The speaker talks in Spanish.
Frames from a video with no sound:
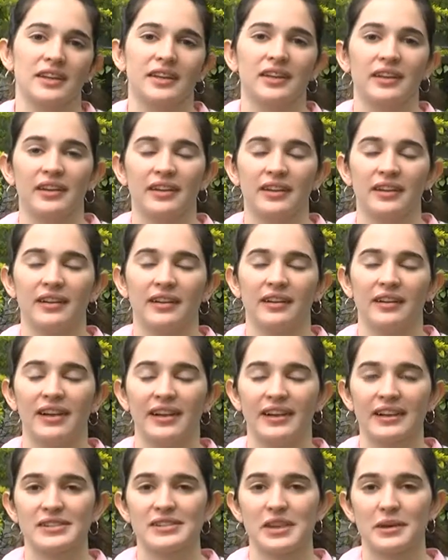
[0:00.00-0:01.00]
eh,
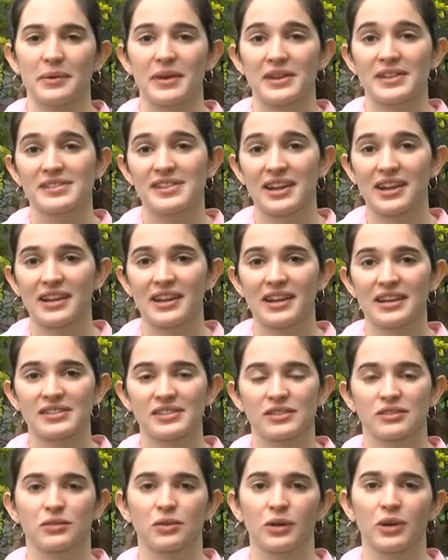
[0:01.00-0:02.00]
la reserva de
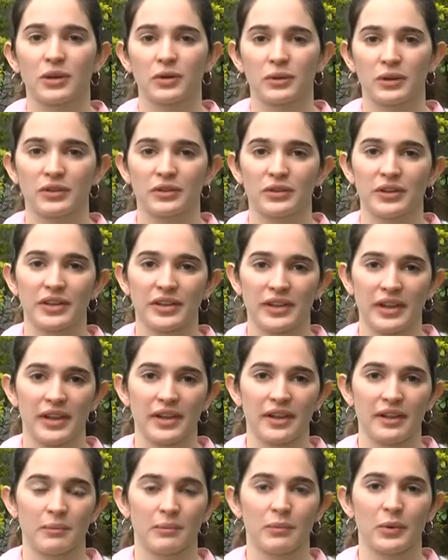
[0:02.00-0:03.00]
salas, todas cuestiones
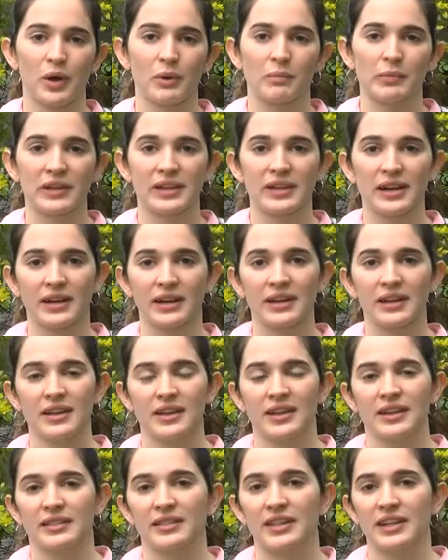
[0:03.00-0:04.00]
que puedo aplicar
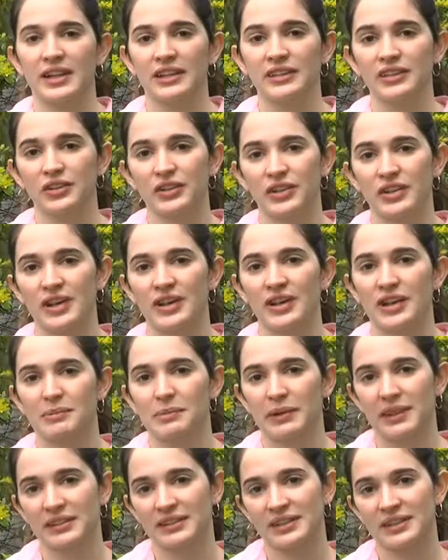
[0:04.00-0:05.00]
de la teoría a la
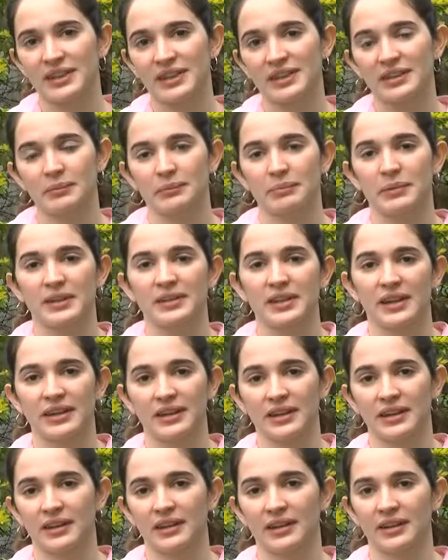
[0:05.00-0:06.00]
práctica, vistas
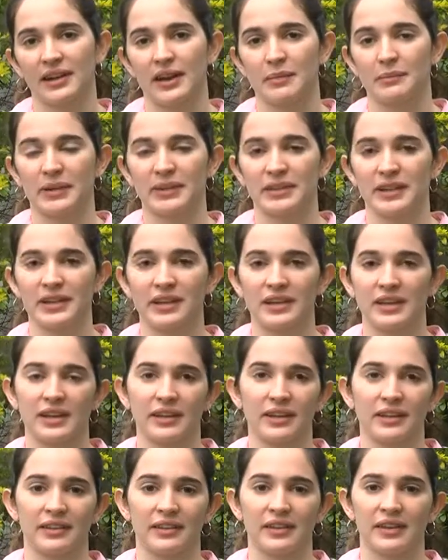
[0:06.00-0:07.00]
en la
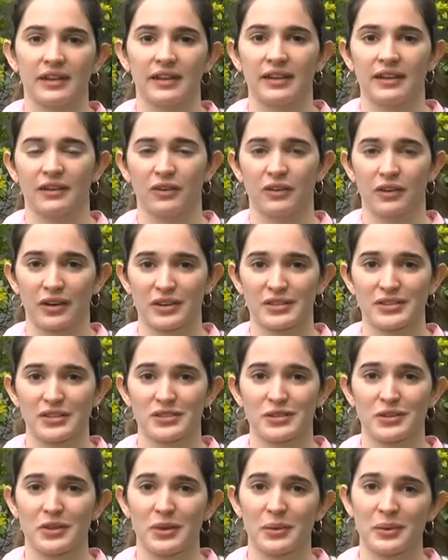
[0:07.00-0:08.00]
materia de
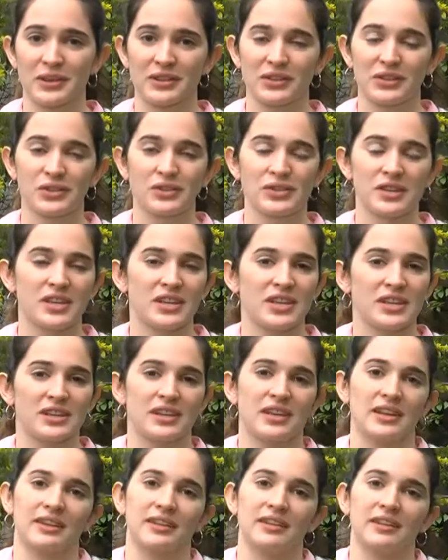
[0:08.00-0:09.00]
organización de eventos
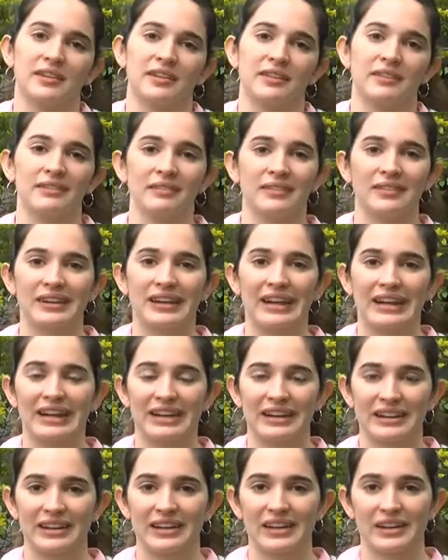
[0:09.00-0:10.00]
y en la
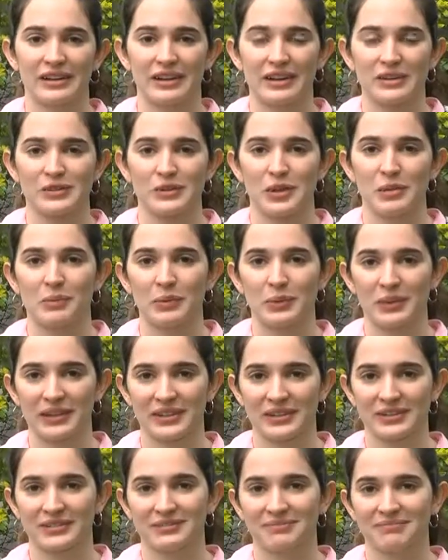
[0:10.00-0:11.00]
carrera de Relaciones
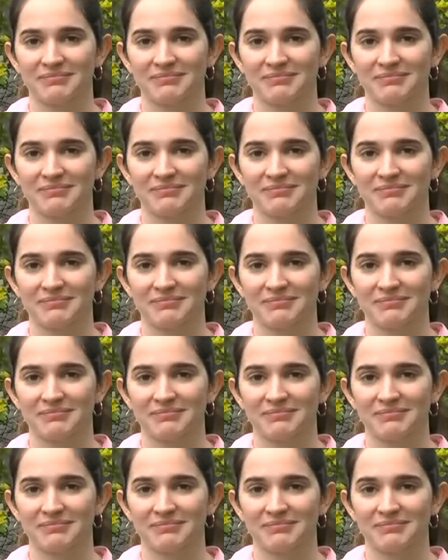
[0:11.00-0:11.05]
Públicas.